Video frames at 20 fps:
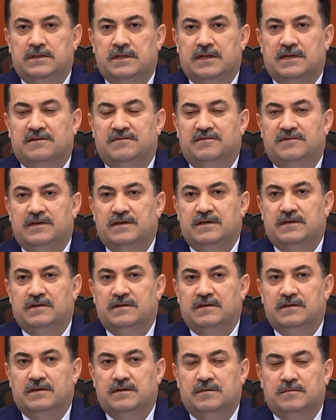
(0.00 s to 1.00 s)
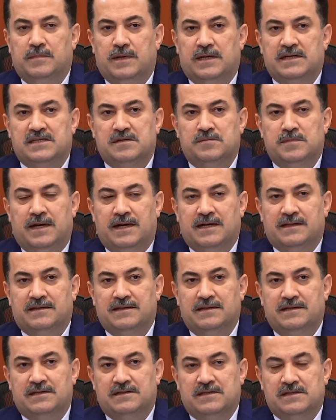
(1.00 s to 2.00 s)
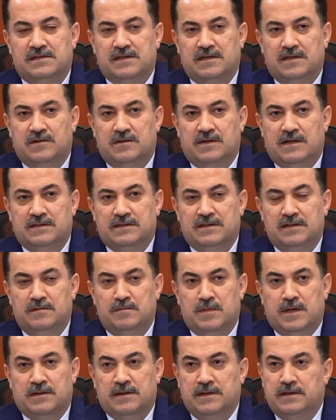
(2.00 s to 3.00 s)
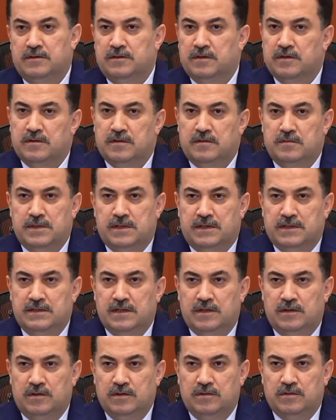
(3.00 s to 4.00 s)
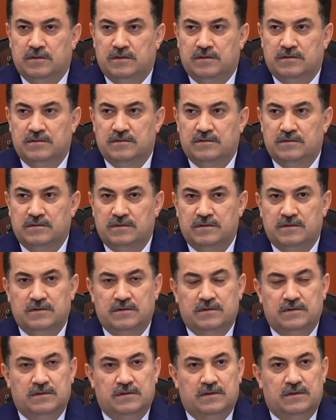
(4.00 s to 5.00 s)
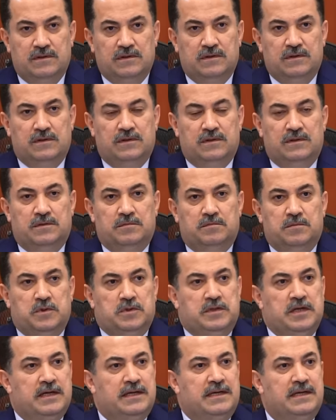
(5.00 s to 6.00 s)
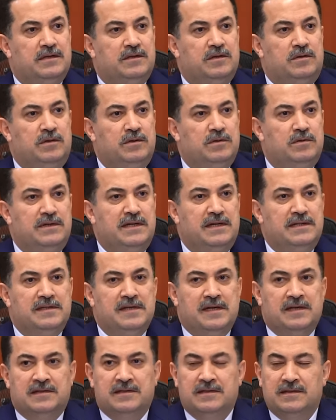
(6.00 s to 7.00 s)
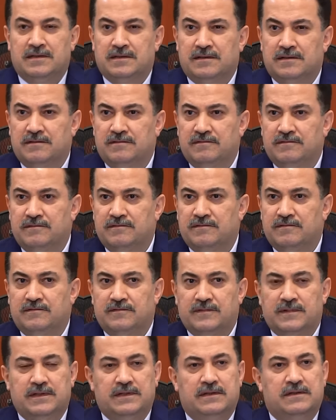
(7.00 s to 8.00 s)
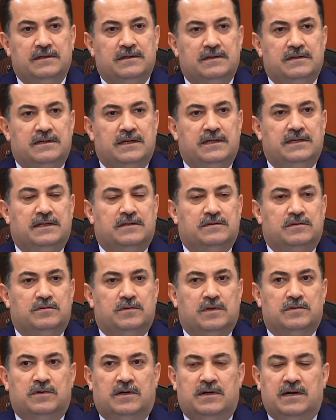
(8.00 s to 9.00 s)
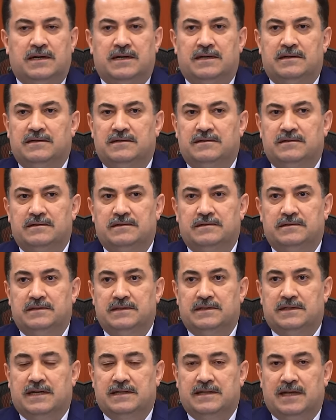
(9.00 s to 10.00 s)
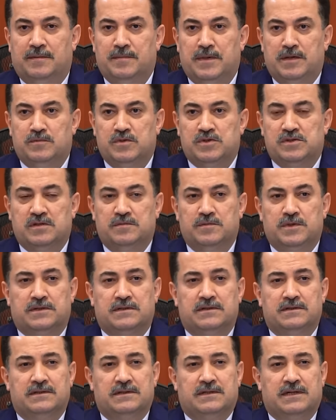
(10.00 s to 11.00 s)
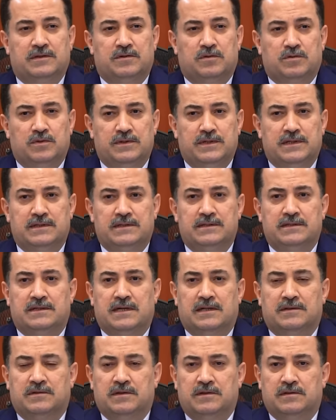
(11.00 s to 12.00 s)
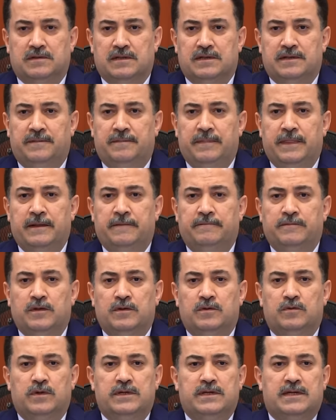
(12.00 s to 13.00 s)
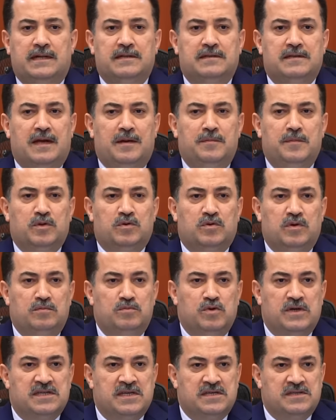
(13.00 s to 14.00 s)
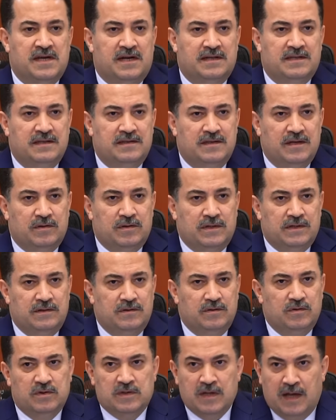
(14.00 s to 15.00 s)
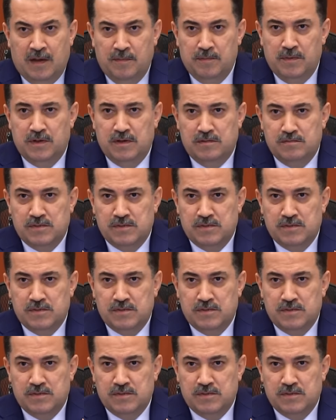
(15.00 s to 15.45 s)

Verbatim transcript: يكفي ما سمع طيلة السنوات الماضية ينتظر من عندنا الحلول بالتأكيد الحلول لن تأتي في ليلة وضحاها يراد عمل مستمر يراد رؤية يراد خطة ويراد دعم من كل مؤسسات الدولة وتحمل